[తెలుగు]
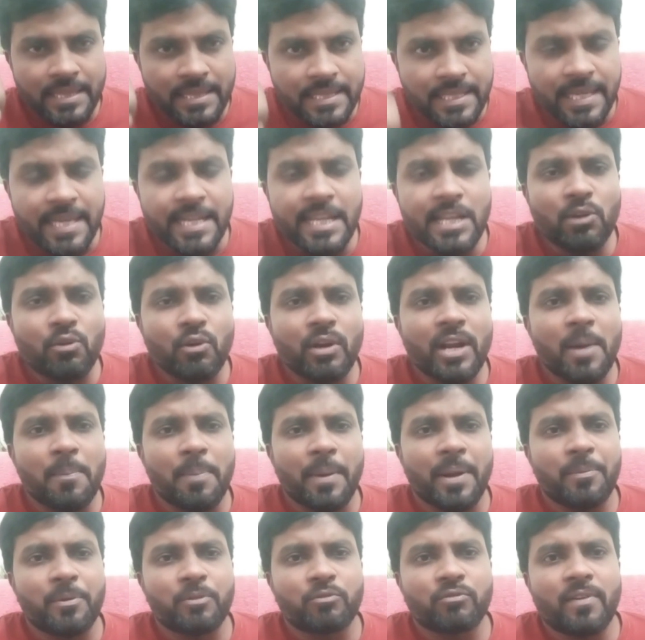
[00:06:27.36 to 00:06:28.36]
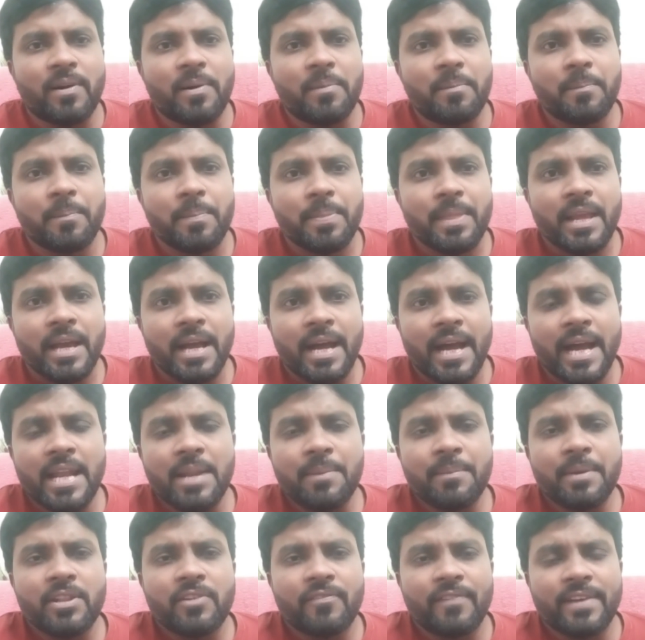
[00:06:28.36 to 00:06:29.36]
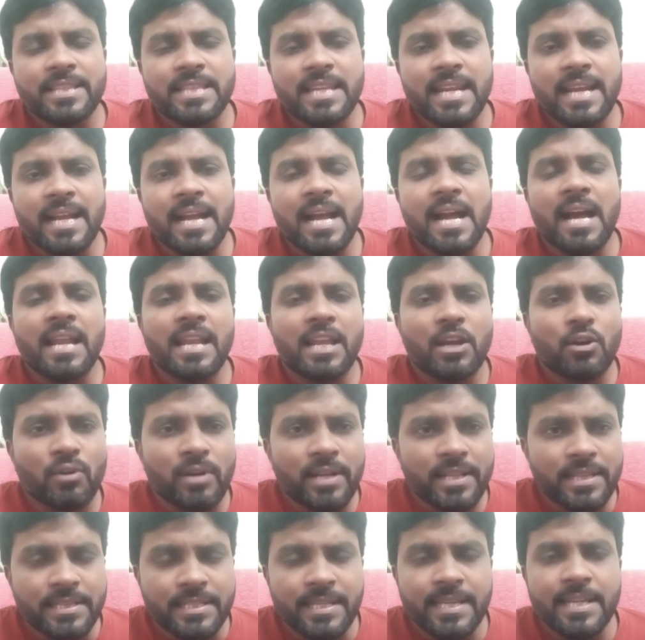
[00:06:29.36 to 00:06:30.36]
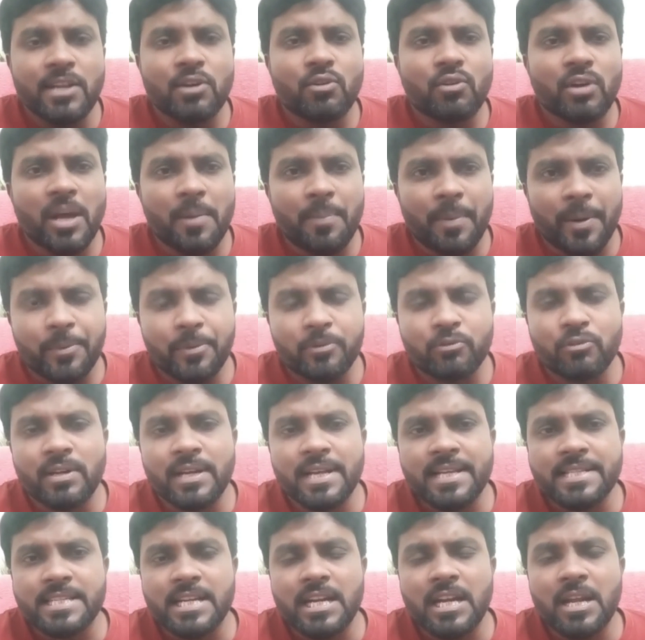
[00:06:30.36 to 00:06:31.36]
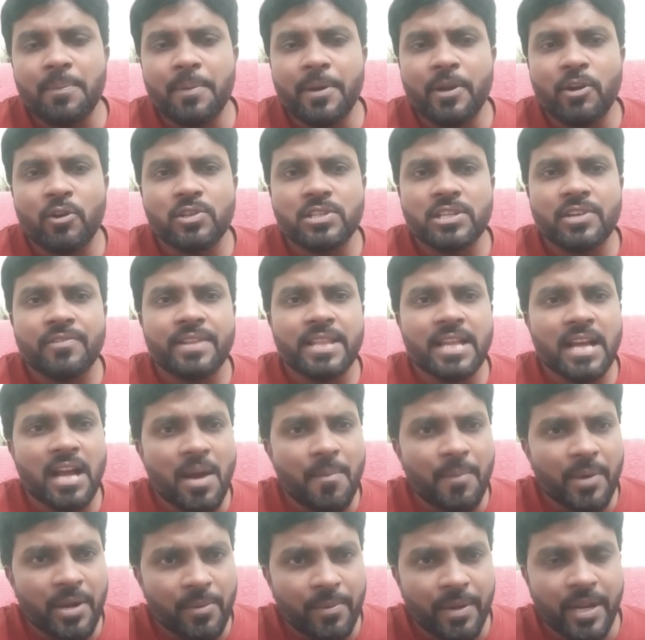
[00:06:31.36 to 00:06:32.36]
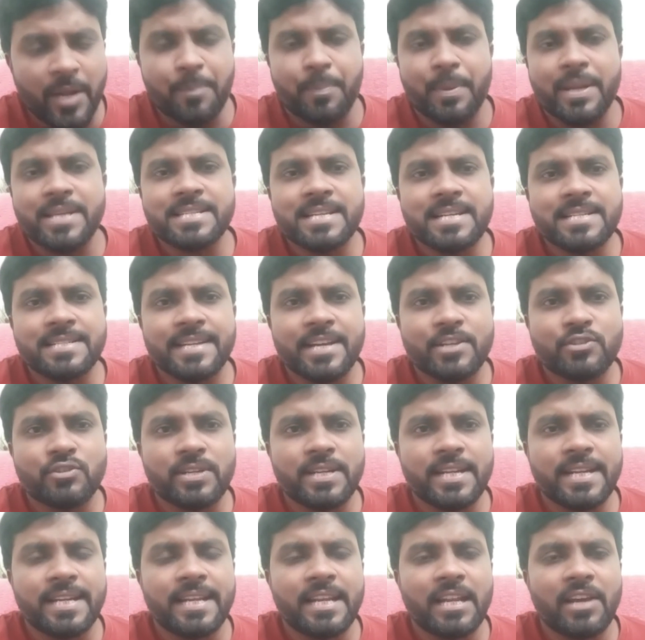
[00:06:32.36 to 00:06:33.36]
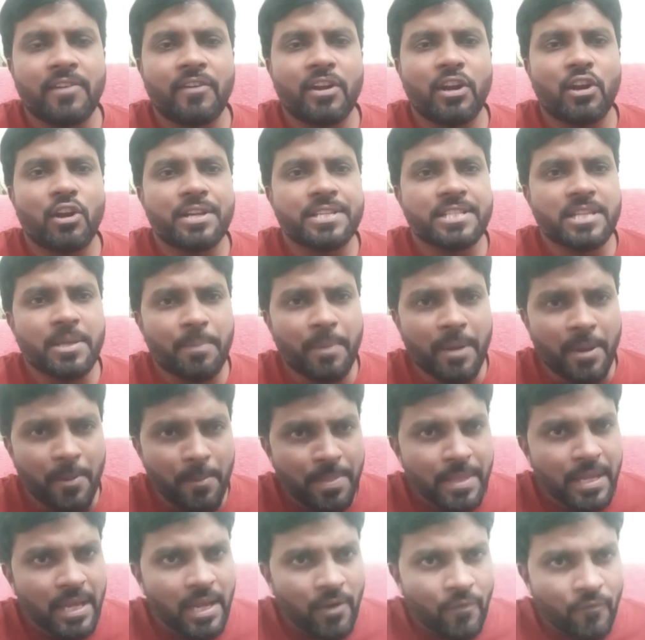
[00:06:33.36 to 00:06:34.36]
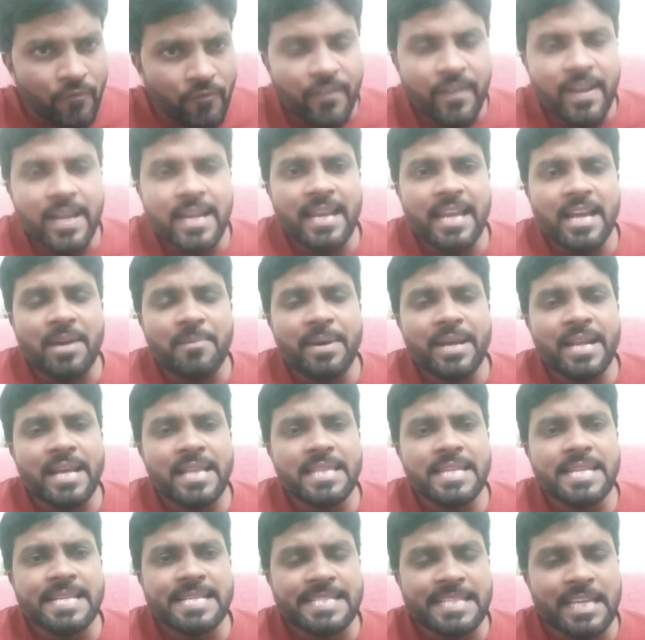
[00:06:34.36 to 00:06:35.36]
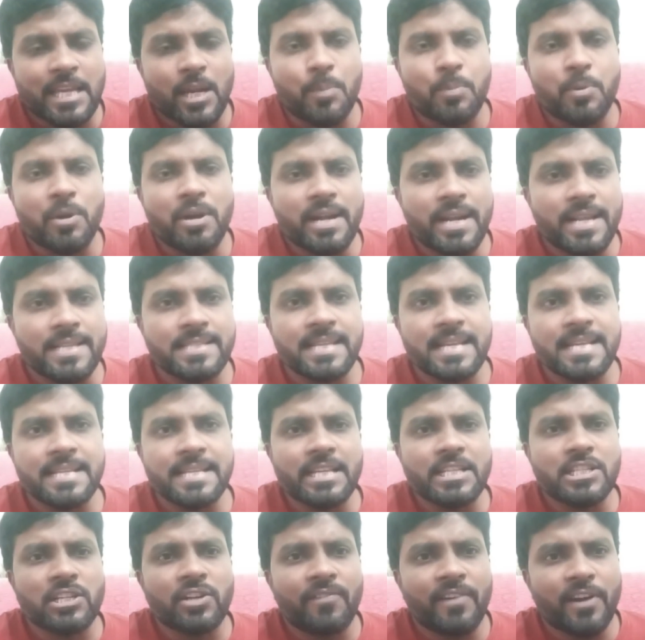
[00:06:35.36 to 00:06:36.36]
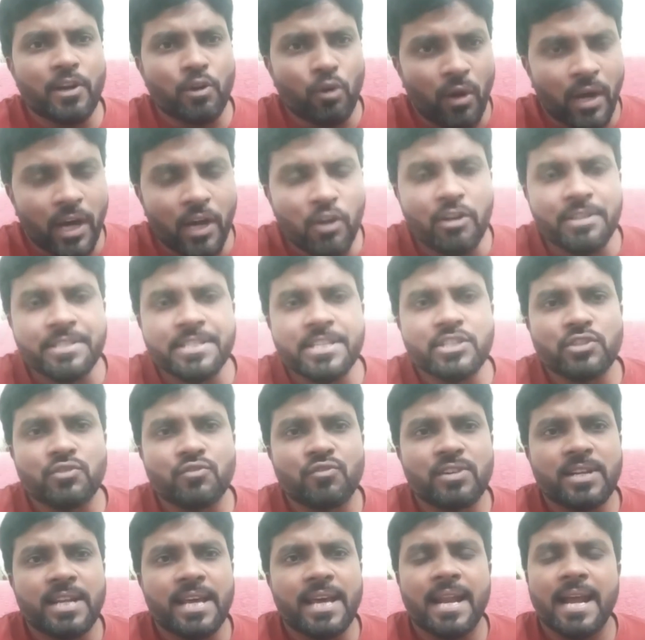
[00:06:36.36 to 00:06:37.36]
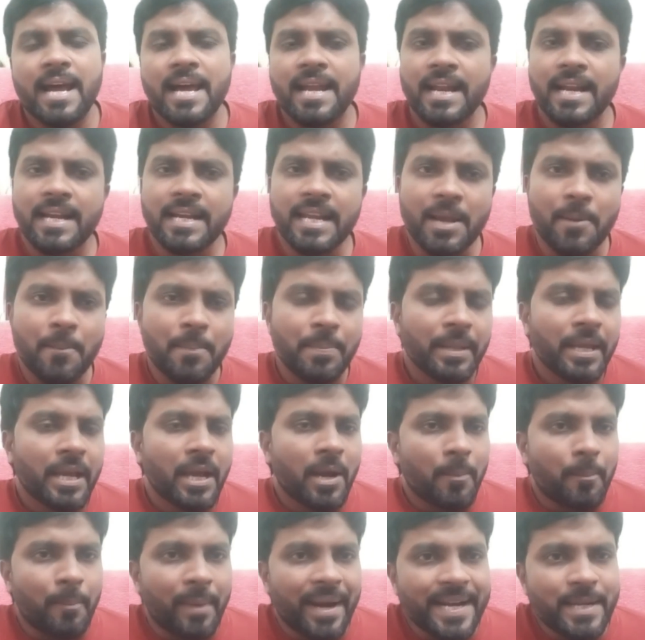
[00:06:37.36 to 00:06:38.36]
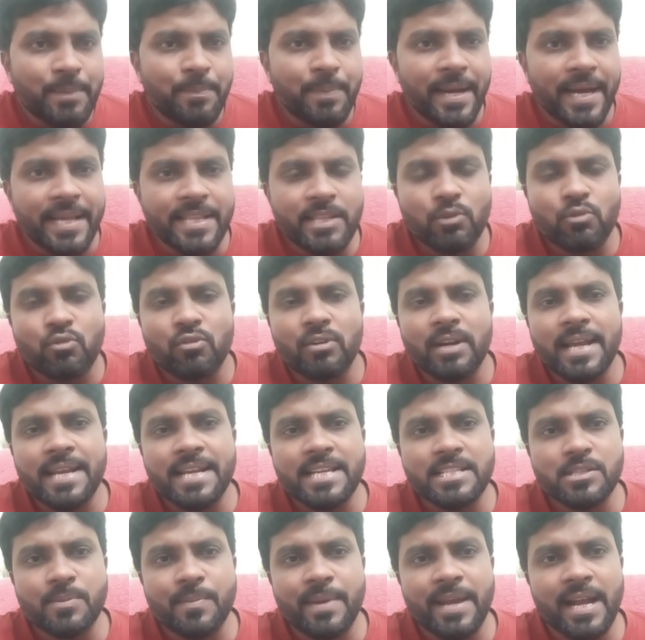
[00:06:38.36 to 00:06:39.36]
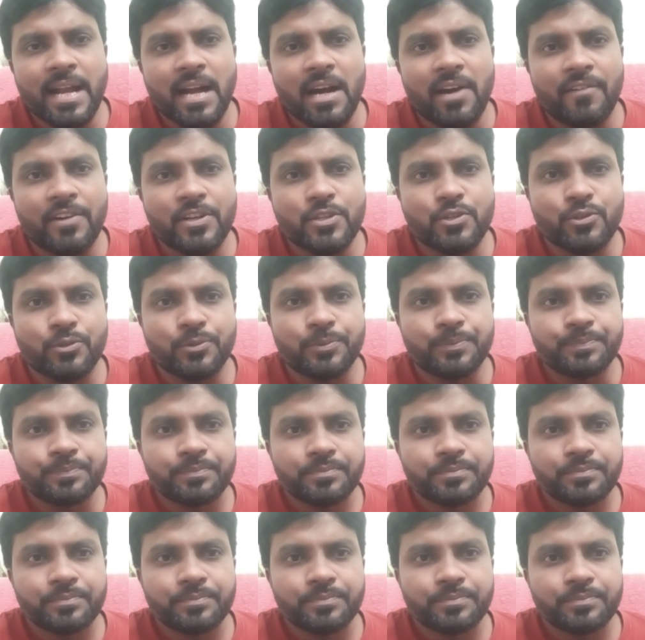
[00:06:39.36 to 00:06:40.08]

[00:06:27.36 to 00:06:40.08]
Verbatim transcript: దీన్ని కూడా ప్రభుత్వం ఆయన మీద వ్యతిరేకంగా లేకుండా దీన్ని కూడా ప్రభుత్వానికి చెడ్డ పేరు వచ్చే విధంగా మనం రిప్రజెంట్ చేయొచ్చు ఢిల్లీ లెవెల్లో అని చెప్పి వీళ్ళు ఏమైనా దీన్ని స్క్రిప్ట్ని డిజైన్ చేసిన వాళ్ళు ఆలోచించి ఉంటారా అని అంటే మైట్ బి అది కూడా నిజమే కావచ్చు